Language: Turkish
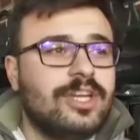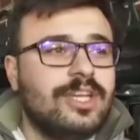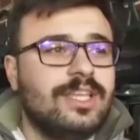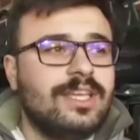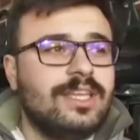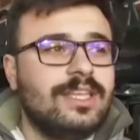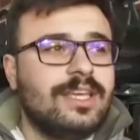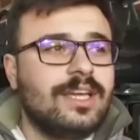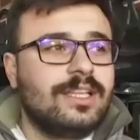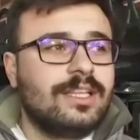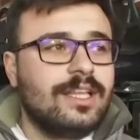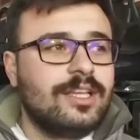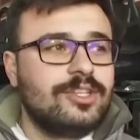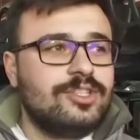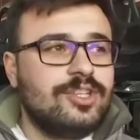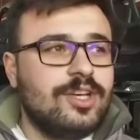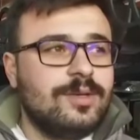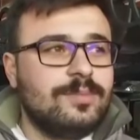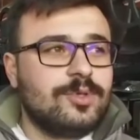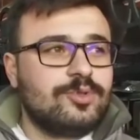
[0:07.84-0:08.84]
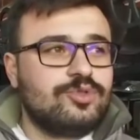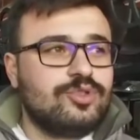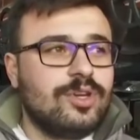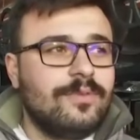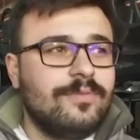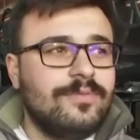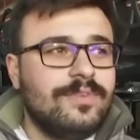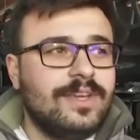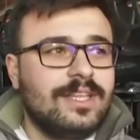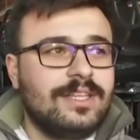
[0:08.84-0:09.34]
ayları yaklaştı ama
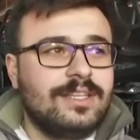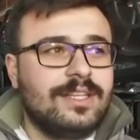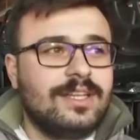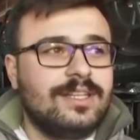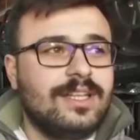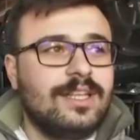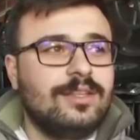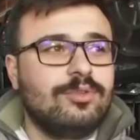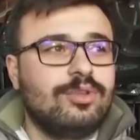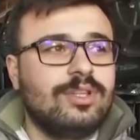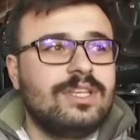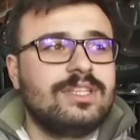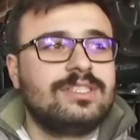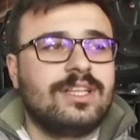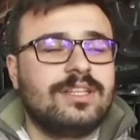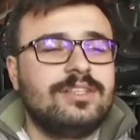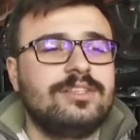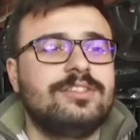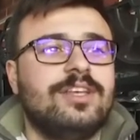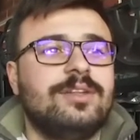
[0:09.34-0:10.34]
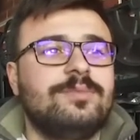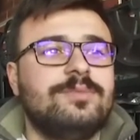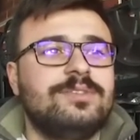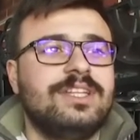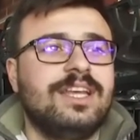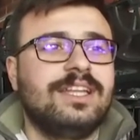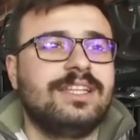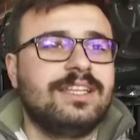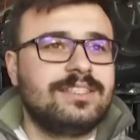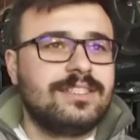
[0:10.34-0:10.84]
şu an fiyatlardan dolayı
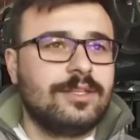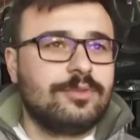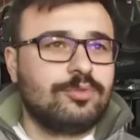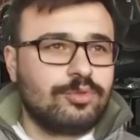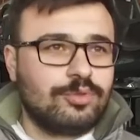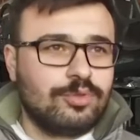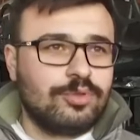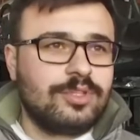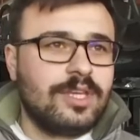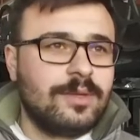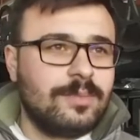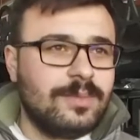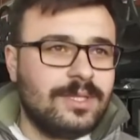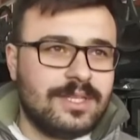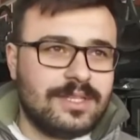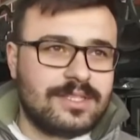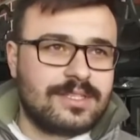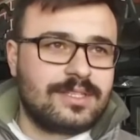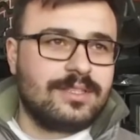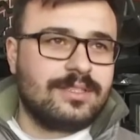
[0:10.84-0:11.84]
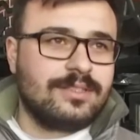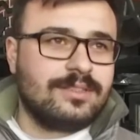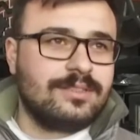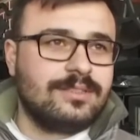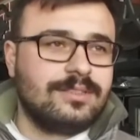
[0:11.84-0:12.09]
satışlarımız neredeyse durdu diyebiliriz.